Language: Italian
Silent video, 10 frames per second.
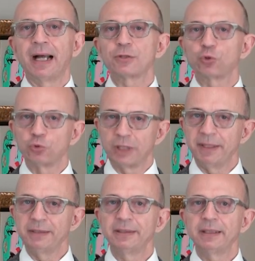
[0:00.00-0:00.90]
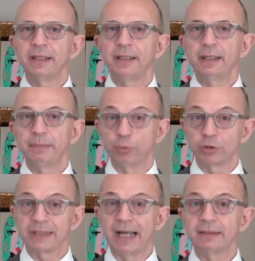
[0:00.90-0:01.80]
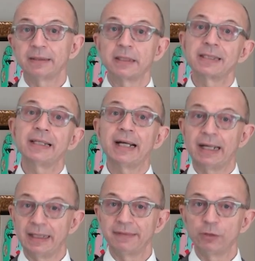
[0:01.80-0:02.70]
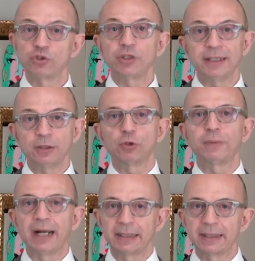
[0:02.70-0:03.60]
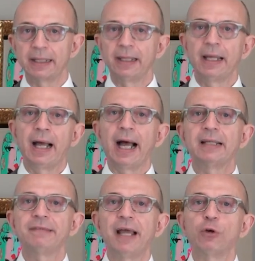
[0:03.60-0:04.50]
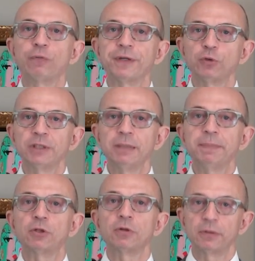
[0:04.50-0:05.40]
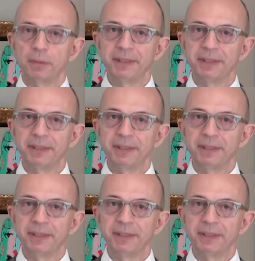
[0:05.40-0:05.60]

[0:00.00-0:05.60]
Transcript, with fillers: assolutamente importante sia a livello genetico ma anche a livello fenotipico,